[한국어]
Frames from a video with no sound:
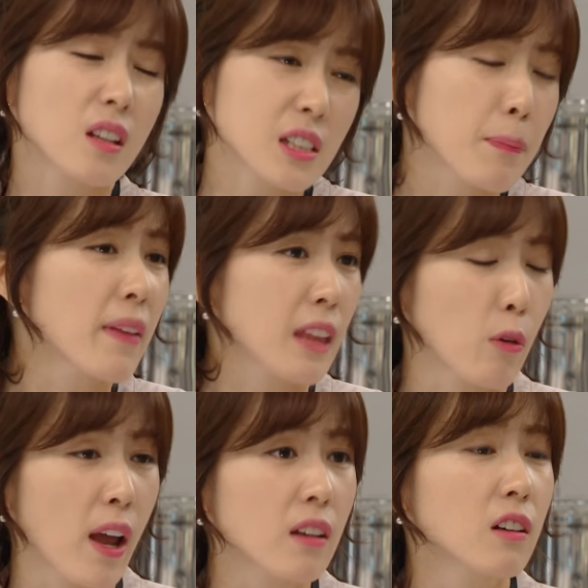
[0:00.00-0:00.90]
띠지
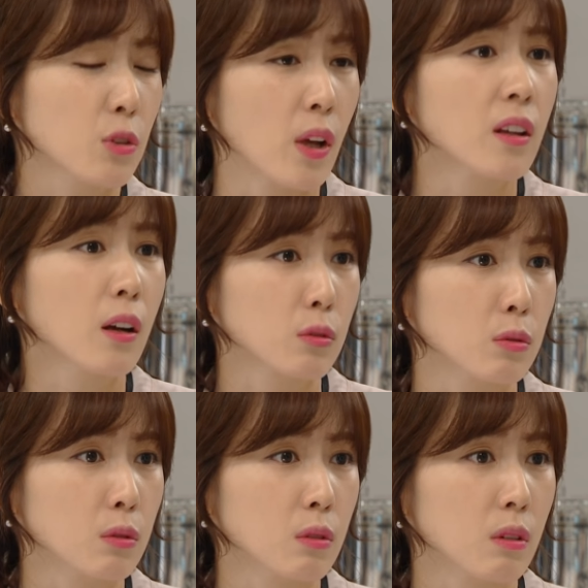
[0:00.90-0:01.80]
뺀다고 해결이
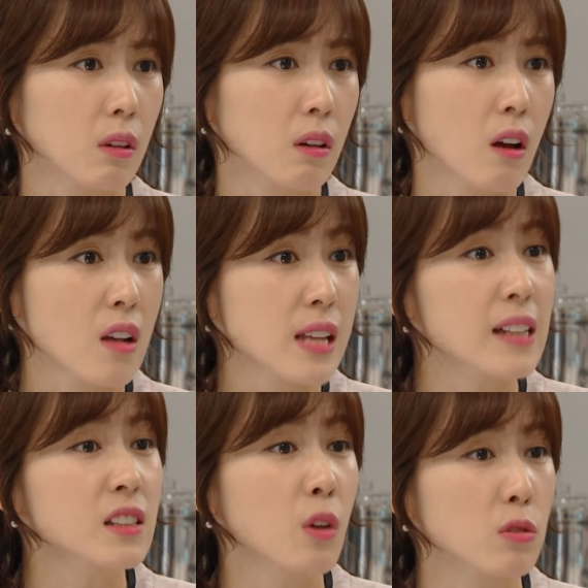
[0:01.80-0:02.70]
되냐고.
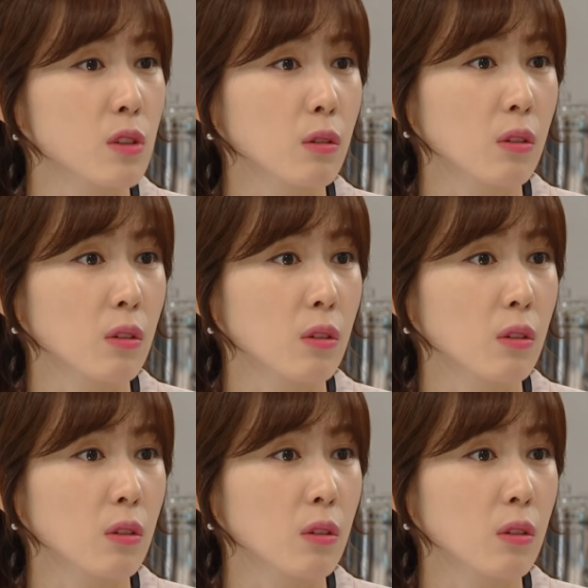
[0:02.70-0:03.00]
사진은 어쩔